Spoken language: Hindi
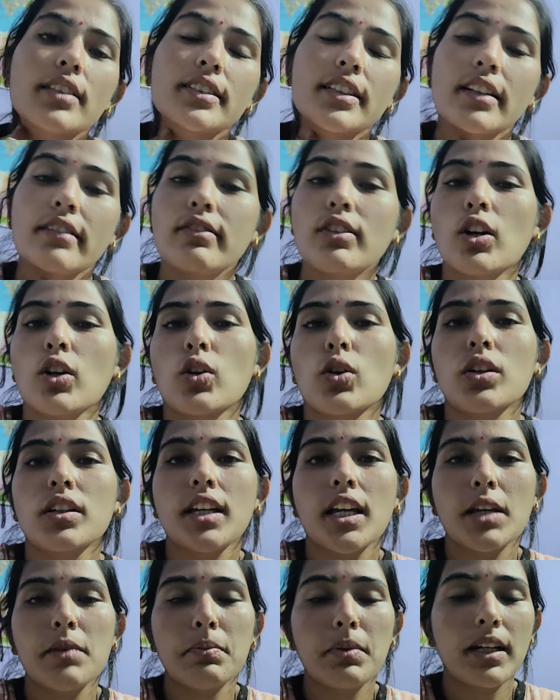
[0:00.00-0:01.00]
आज के ब्लॉग को
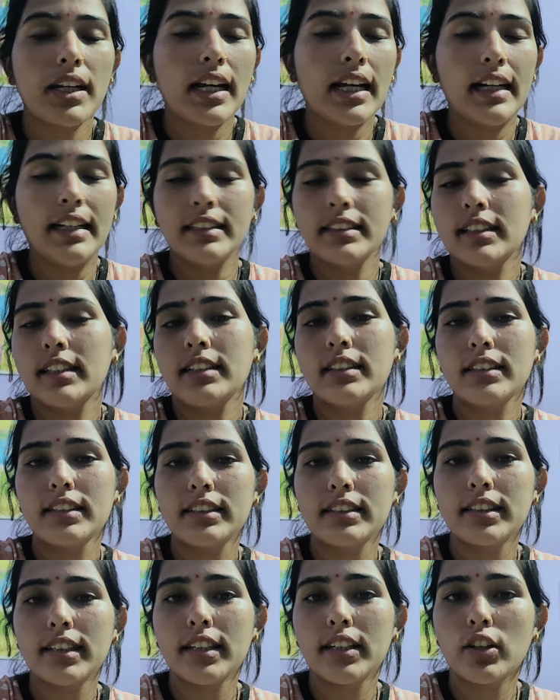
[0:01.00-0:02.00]
यहीं पर एंड कर
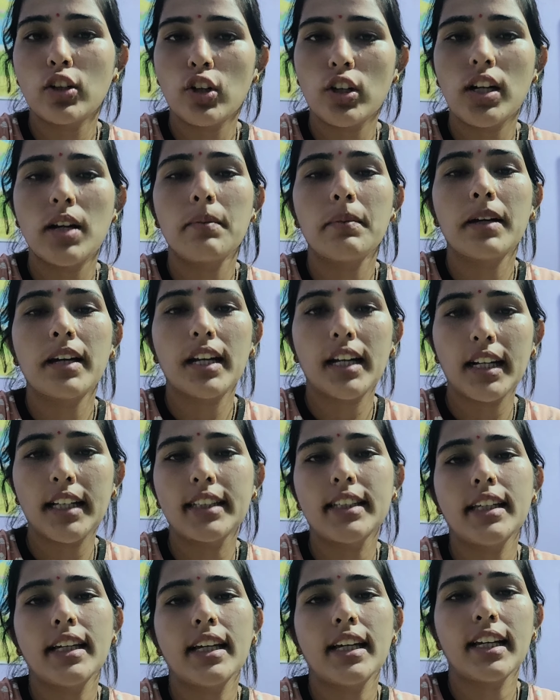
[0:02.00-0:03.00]
देते हैं और हम कर
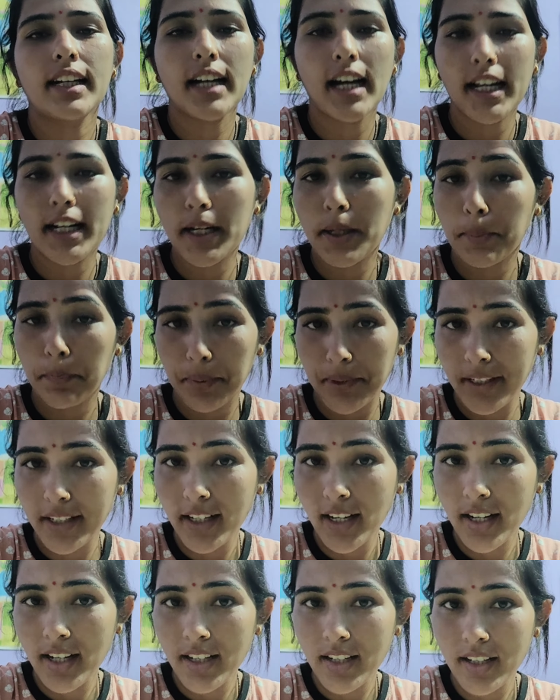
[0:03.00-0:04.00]
लेते हैं खाना
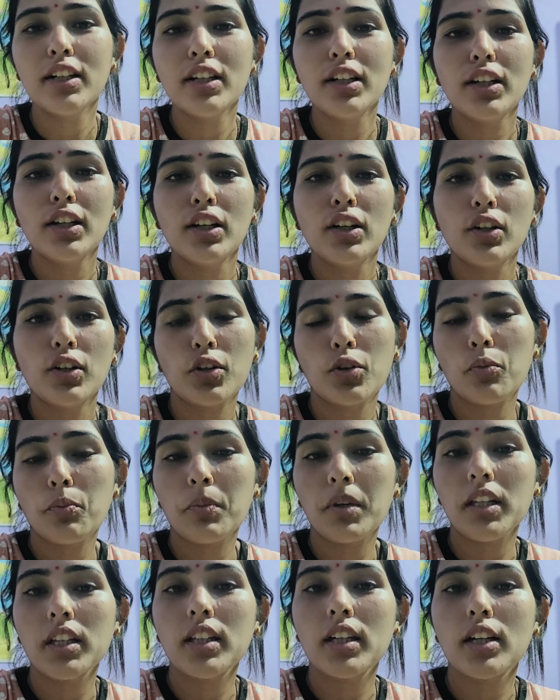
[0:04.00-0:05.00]
पीना और
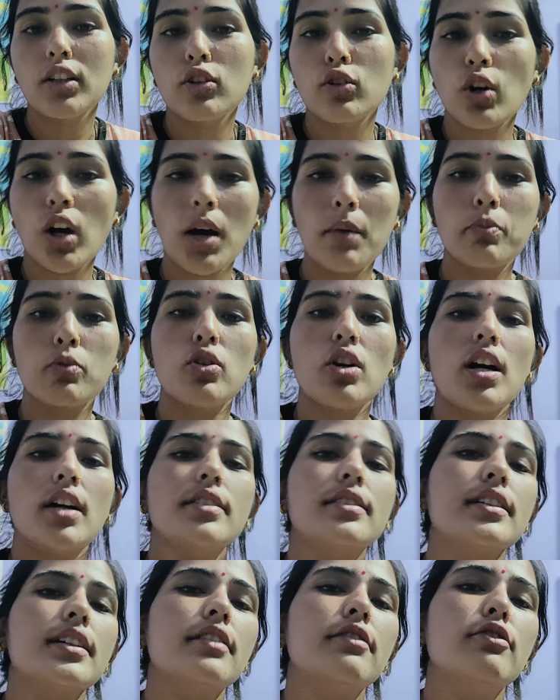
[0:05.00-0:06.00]
उम्मीद करती हूँ आपको
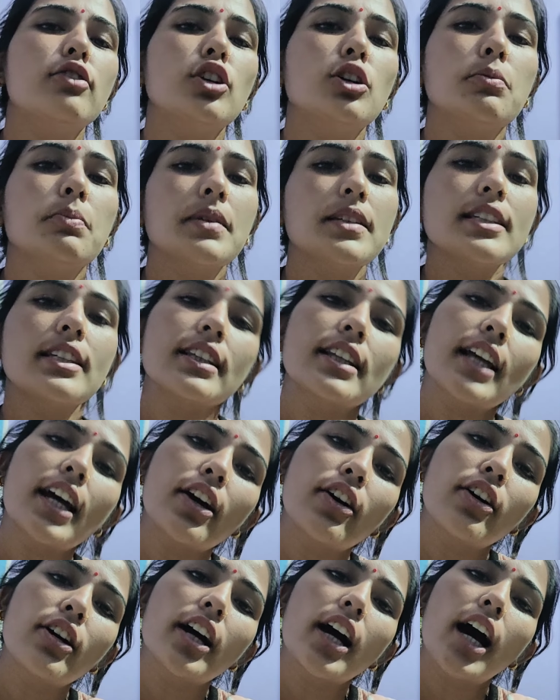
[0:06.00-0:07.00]
आज का ब्लॉग पसंद
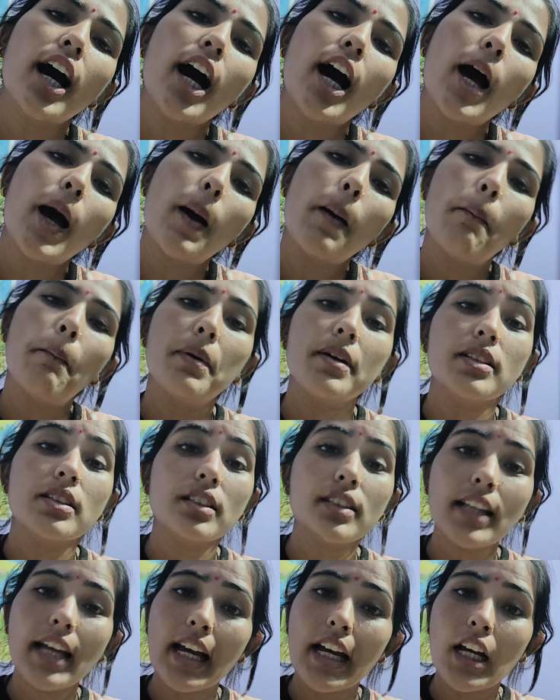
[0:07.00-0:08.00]
आया होगा
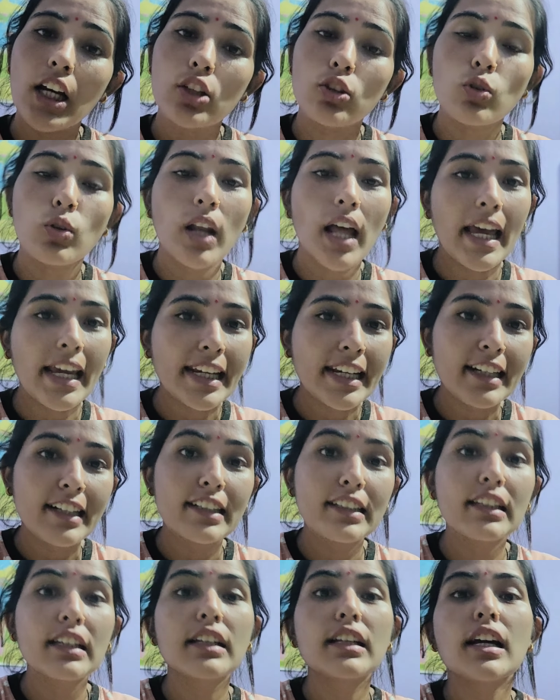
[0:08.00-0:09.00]
पसंद आएगा तो लाइक
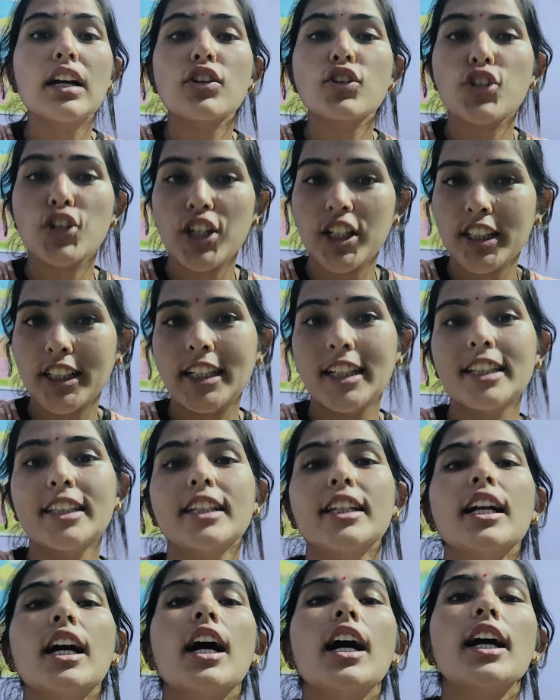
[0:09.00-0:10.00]
कर देना शेयर कर
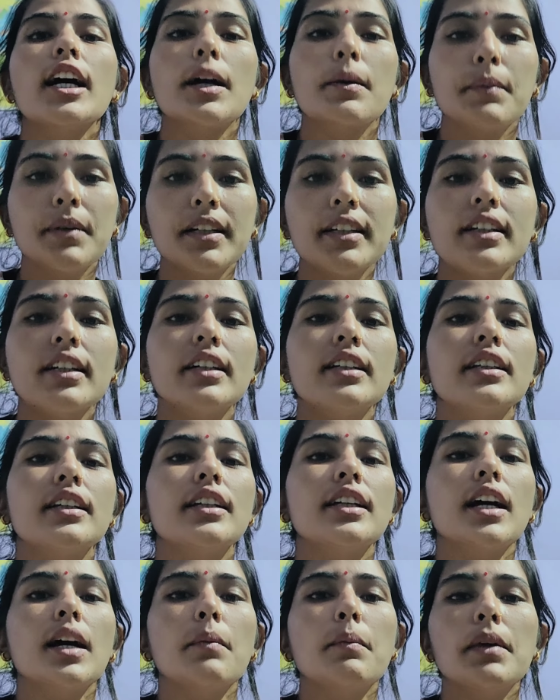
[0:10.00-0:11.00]
देना कमेंट कर
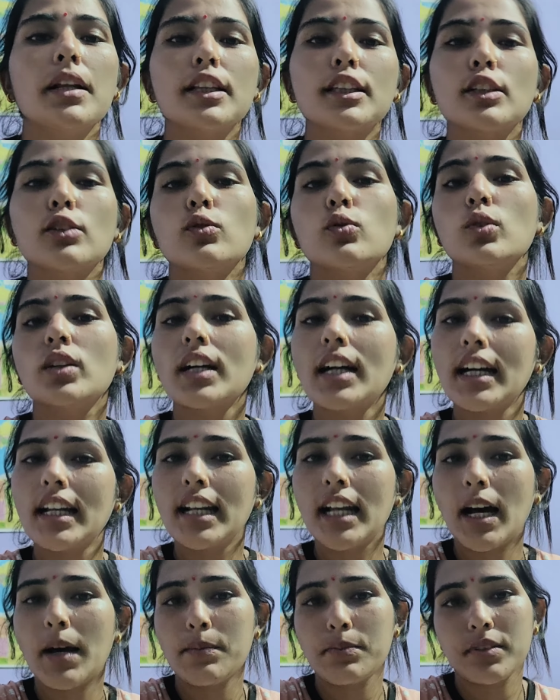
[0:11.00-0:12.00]
देना मिलती हूँ
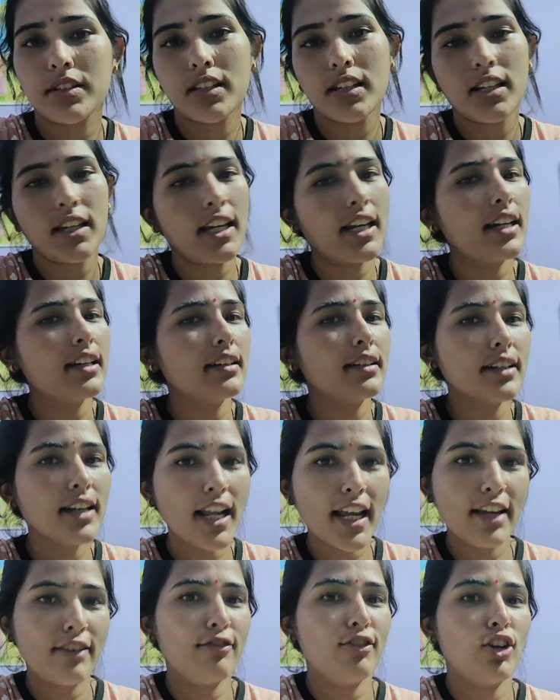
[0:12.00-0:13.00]
कल आपसे एक
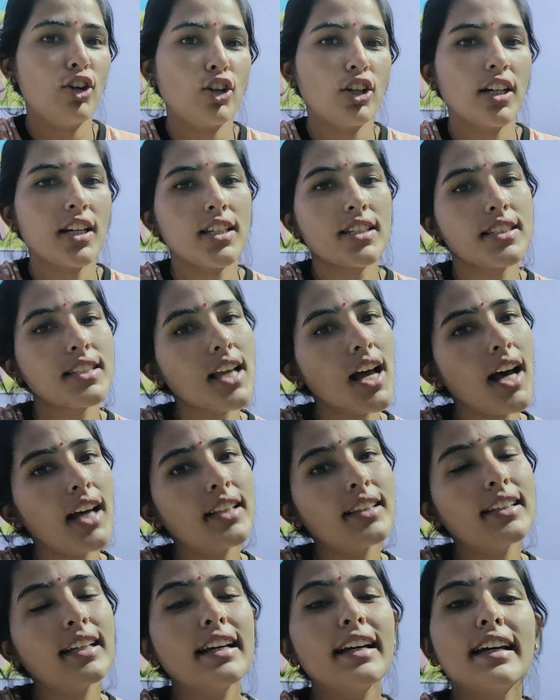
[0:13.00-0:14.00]
नए ब्लॉग के
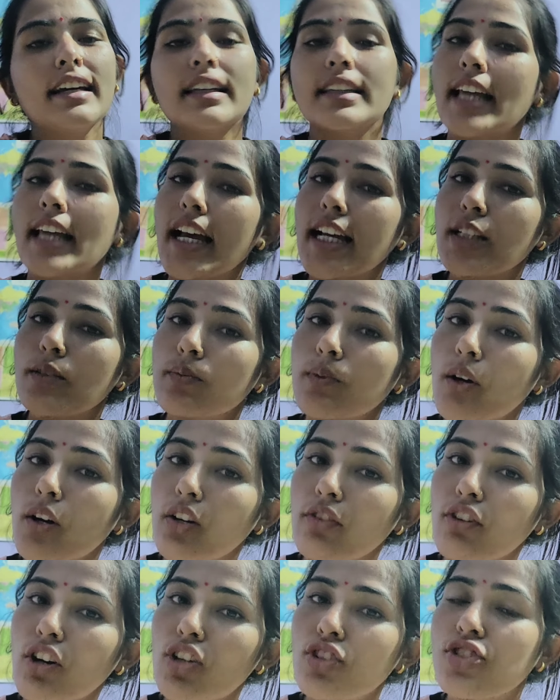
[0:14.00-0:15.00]
साथ थैंक्स
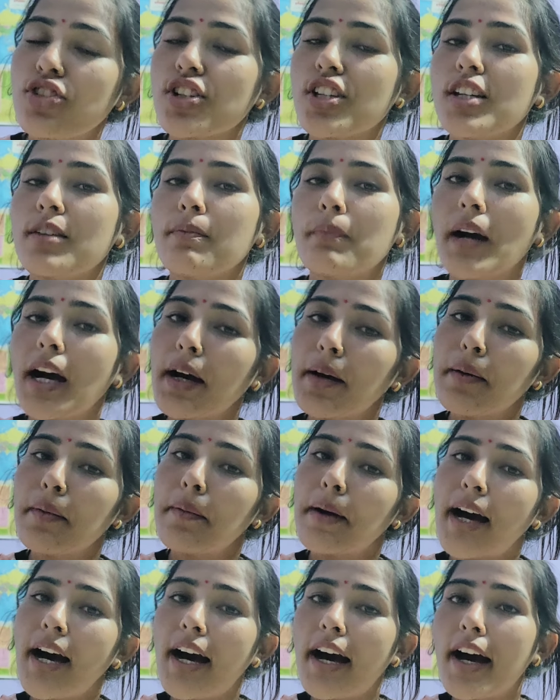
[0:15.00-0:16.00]
फॉर वॉचिंग बाय
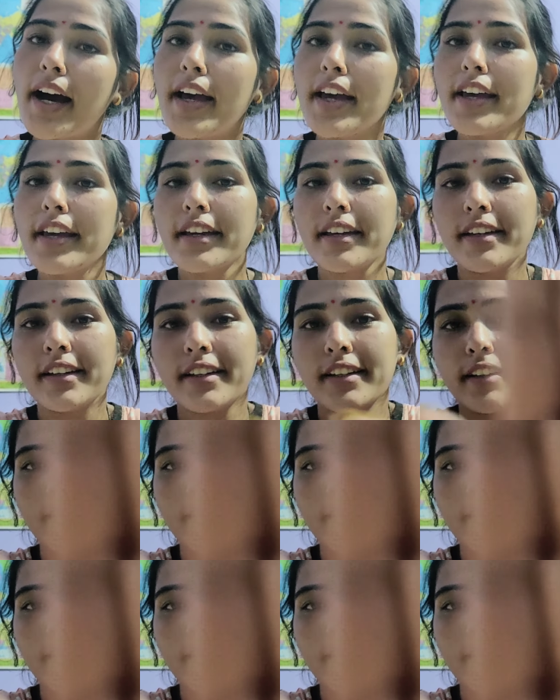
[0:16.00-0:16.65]
बाय